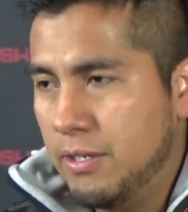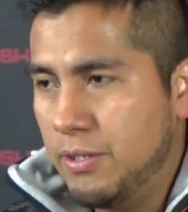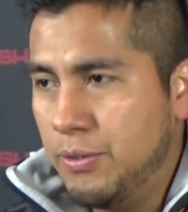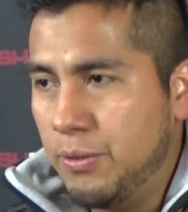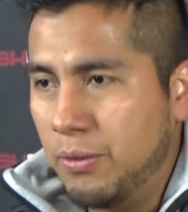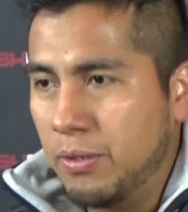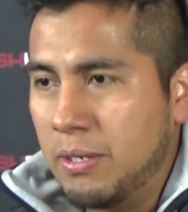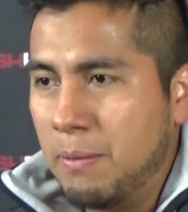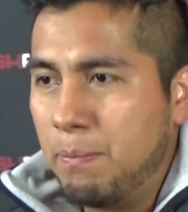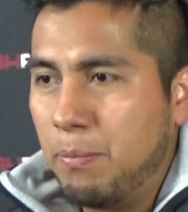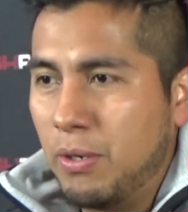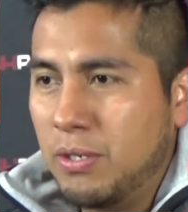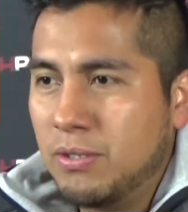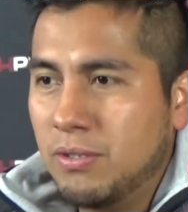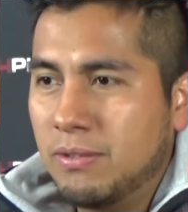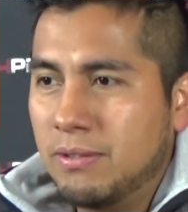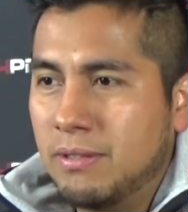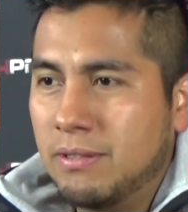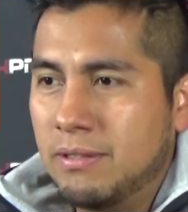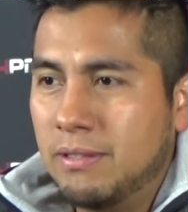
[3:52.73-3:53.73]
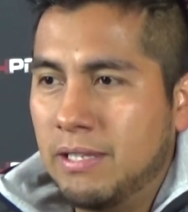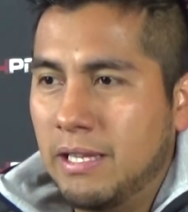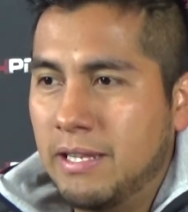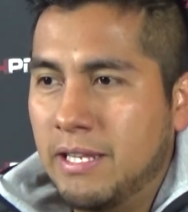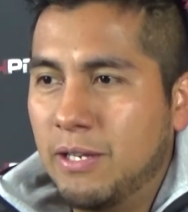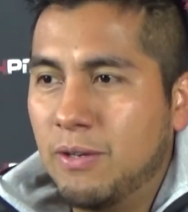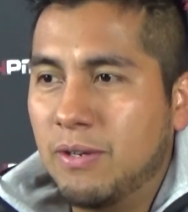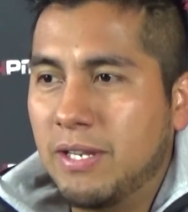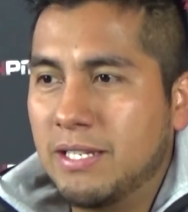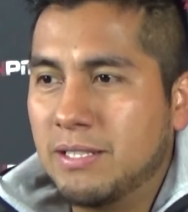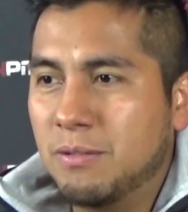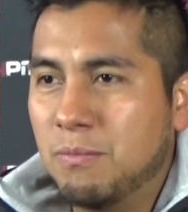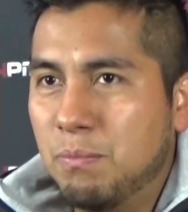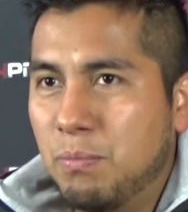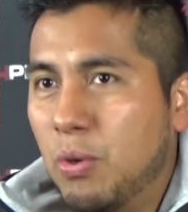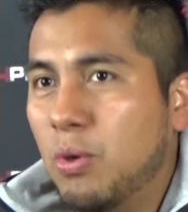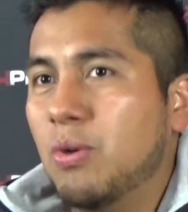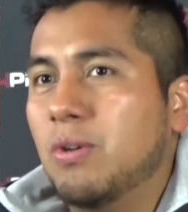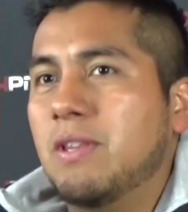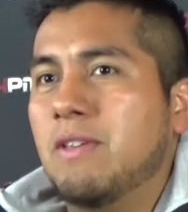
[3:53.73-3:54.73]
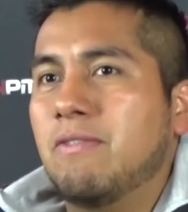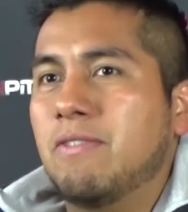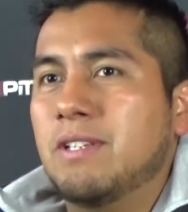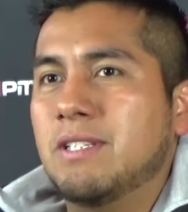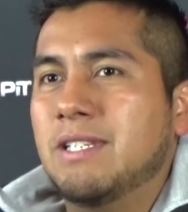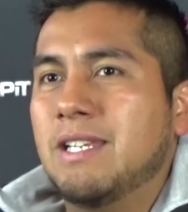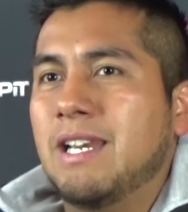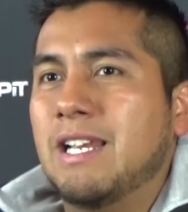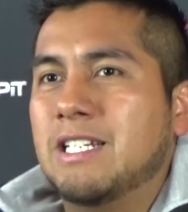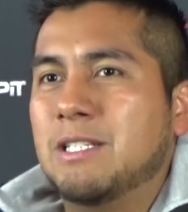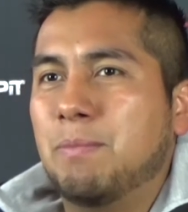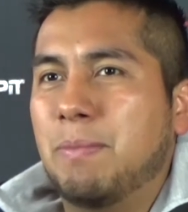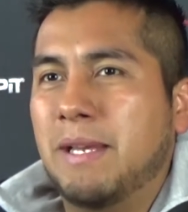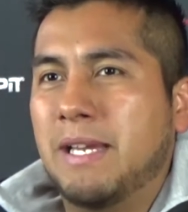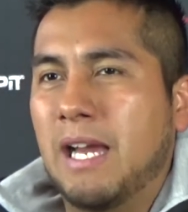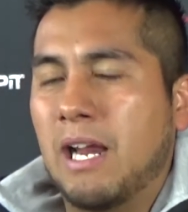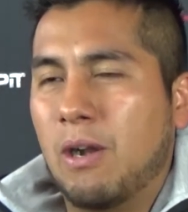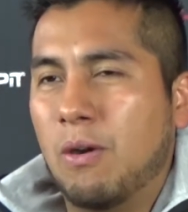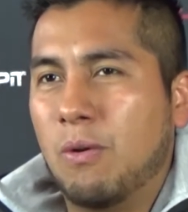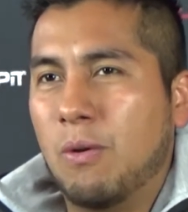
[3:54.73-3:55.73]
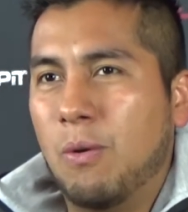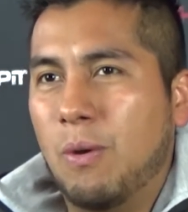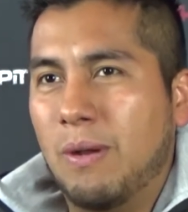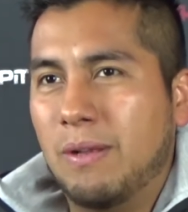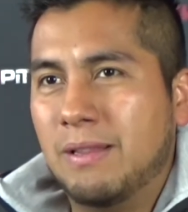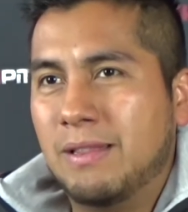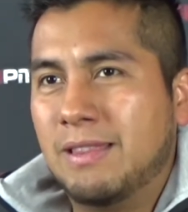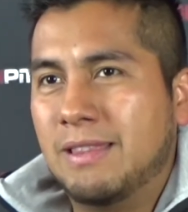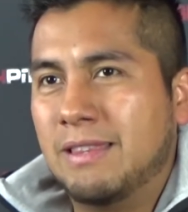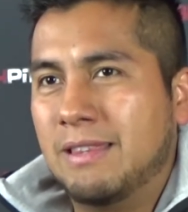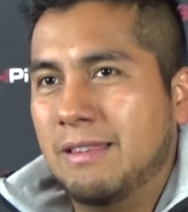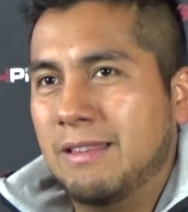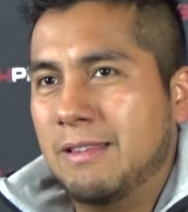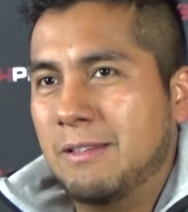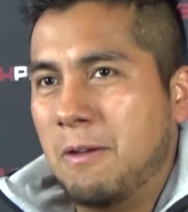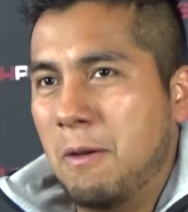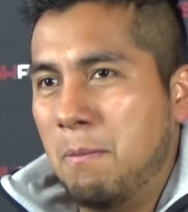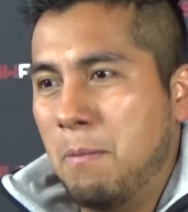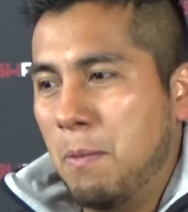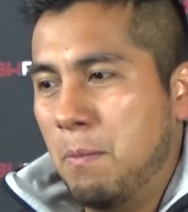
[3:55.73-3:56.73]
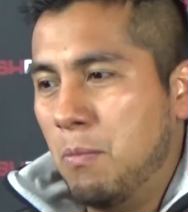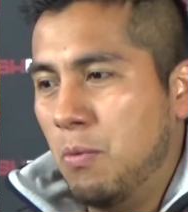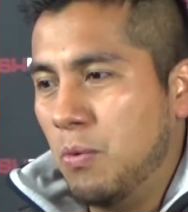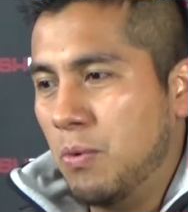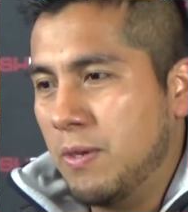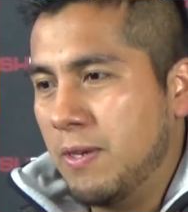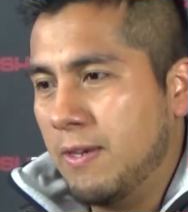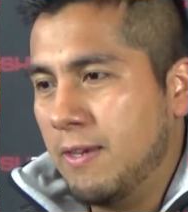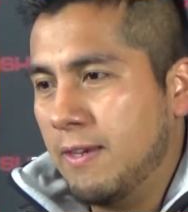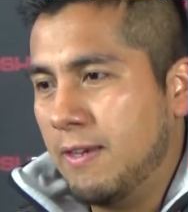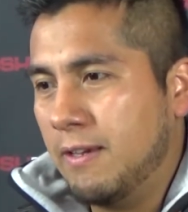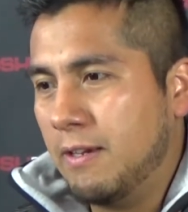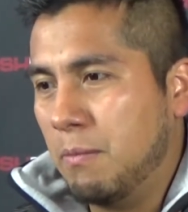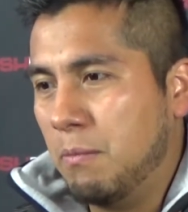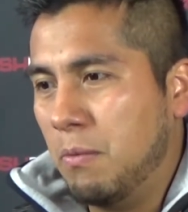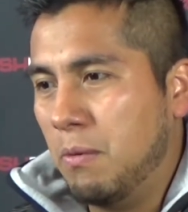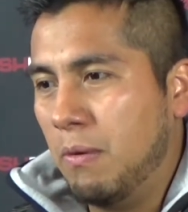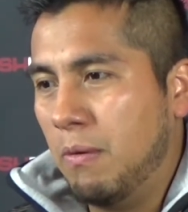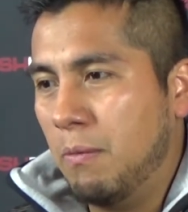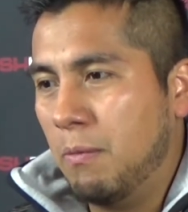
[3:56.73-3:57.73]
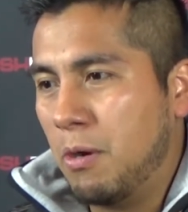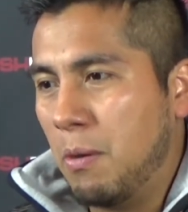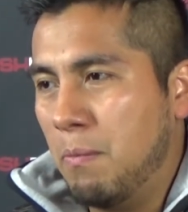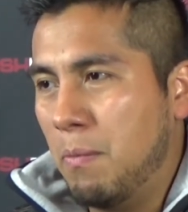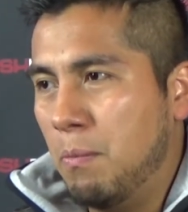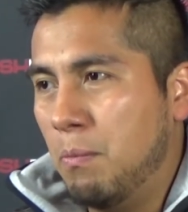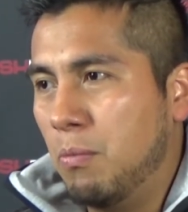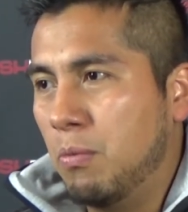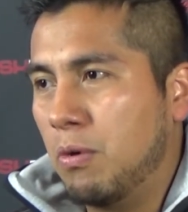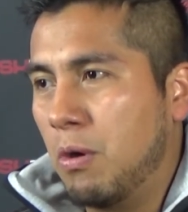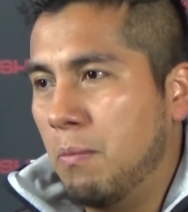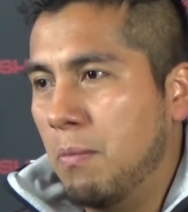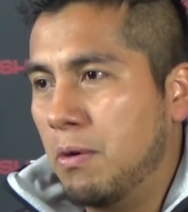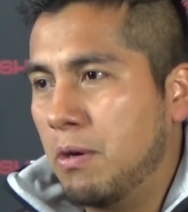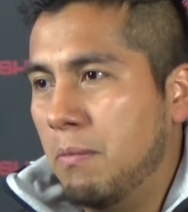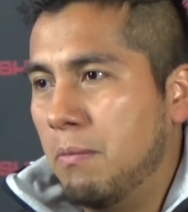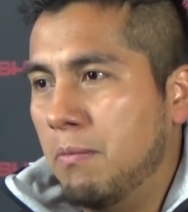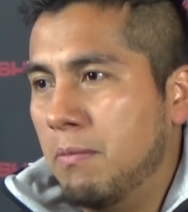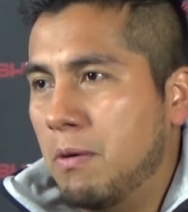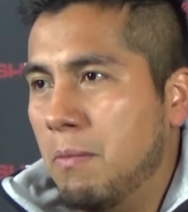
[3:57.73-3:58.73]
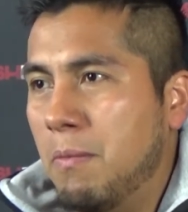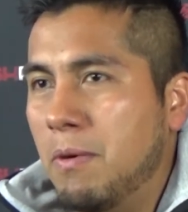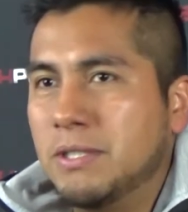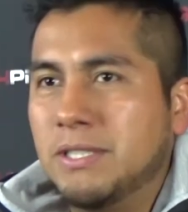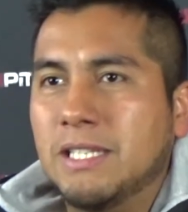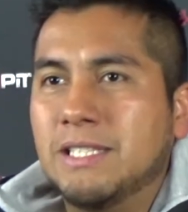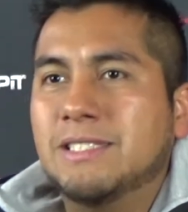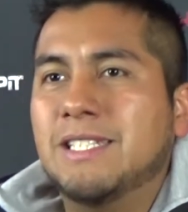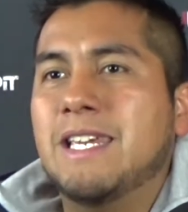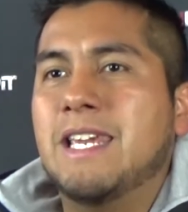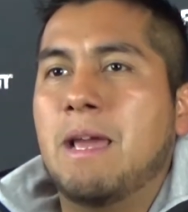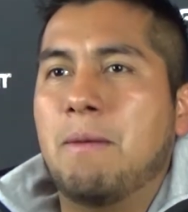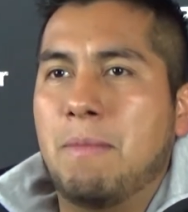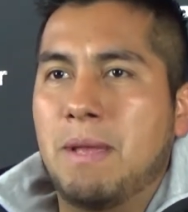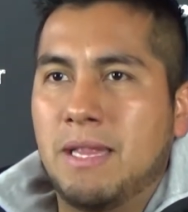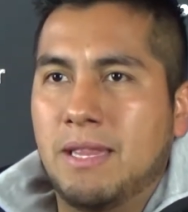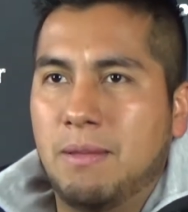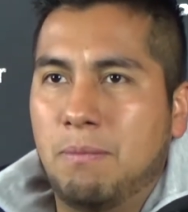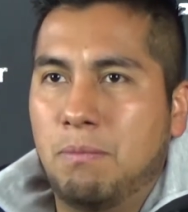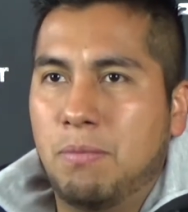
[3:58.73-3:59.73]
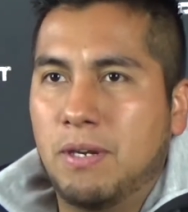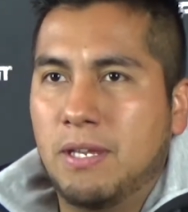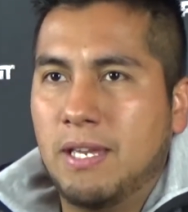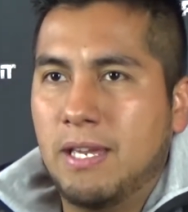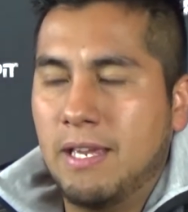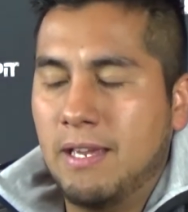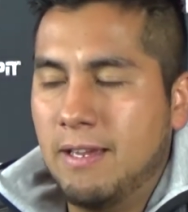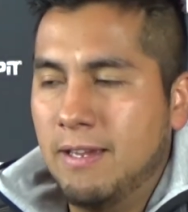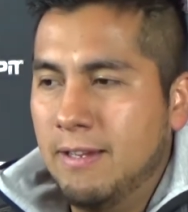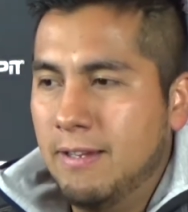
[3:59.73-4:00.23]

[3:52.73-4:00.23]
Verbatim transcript: Yo creo que por eso te digo que es un poco difícil explicarlo como muy, como, como, como, como, sencillamente, porque